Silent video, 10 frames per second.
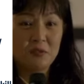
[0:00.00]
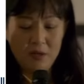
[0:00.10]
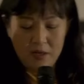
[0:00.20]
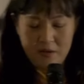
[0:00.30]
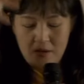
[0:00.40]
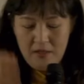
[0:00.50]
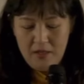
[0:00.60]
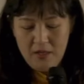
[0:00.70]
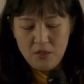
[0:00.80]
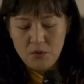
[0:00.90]
해요.
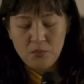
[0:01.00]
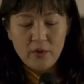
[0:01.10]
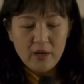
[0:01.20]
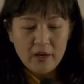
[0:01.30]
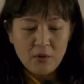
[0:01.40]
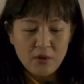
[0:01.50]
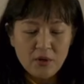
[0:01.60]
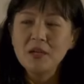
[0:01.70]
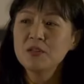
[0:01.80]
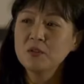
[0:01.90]
그래서 브레커 이 영역이
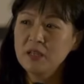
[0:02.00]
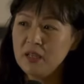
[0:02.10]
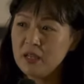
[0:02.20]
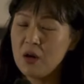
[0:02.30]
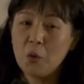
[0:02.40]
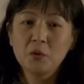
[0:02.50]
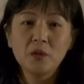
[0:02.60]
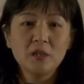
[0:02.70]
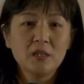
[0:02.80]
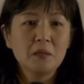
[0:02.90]
활성되니까
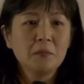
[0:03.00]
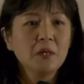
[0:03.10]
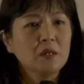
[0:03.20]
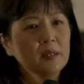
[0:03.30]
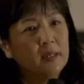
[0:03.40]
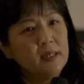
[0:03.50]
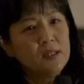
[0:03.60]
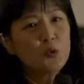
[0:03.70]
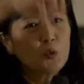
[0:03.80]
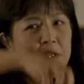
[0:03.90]
어떻게 되냐면
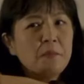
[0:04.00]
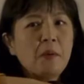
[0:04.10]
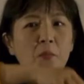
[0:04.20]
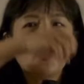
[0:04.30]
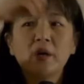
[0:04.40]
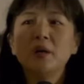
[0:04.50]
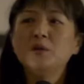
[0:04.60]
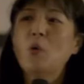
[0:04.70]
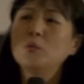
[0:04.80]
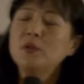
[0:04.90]
short-term 메모리가 long-term